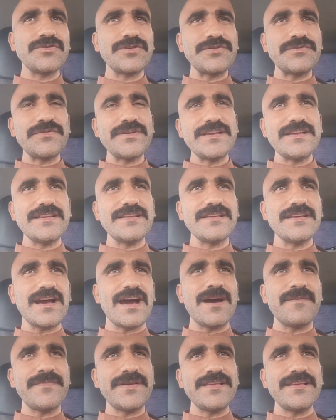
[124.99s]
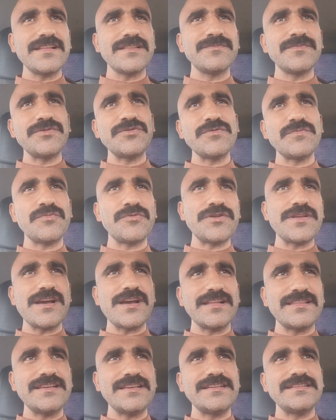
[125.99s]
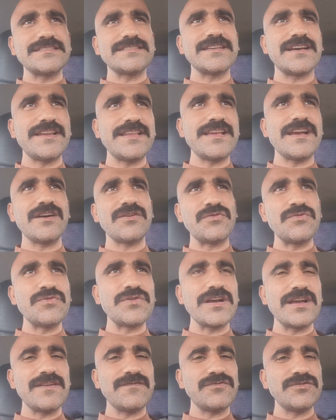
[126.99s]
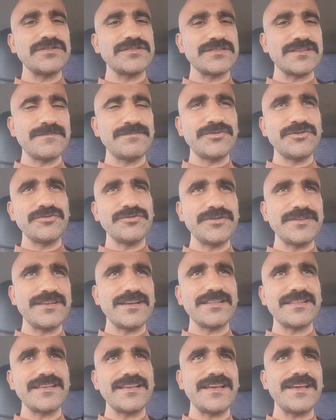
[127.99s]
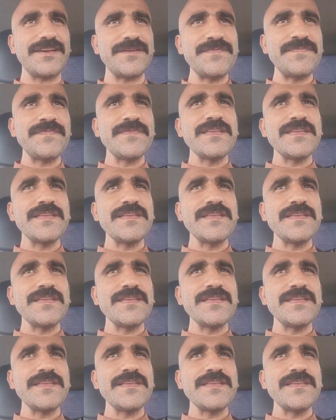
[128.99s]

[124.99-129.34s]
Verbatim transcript: क्योंकि अमरीत में जो बुनियादी इंसानी हकूक हैं वो जब्त हो जाते हैं